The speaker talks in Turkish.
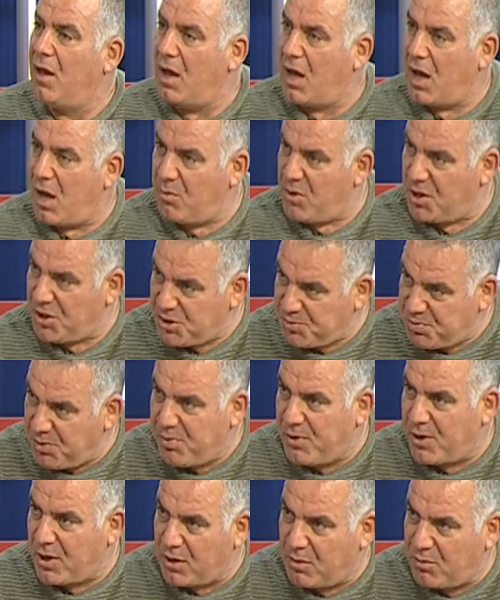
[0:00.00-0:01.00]
Ama hiçbir
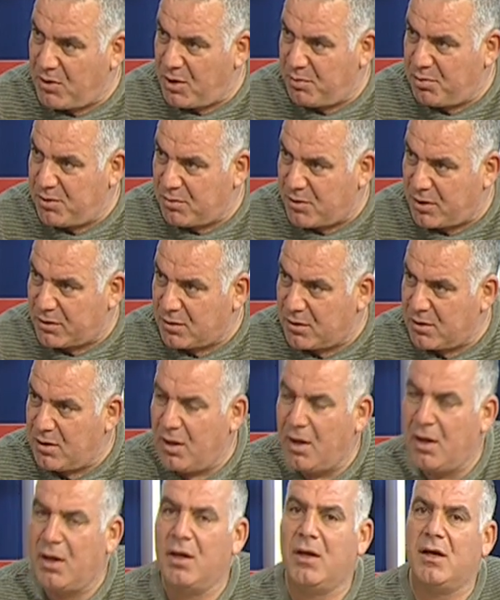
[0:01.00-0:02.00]
planlama yapılmadı.
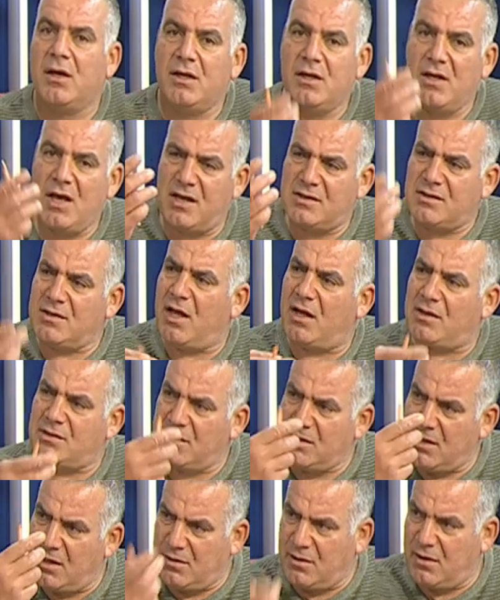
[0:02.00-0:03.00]
Yazı
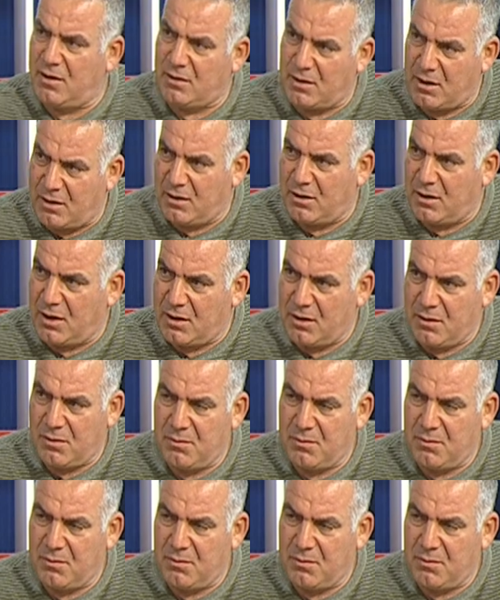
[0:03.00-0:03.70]
yazın getirin dediler.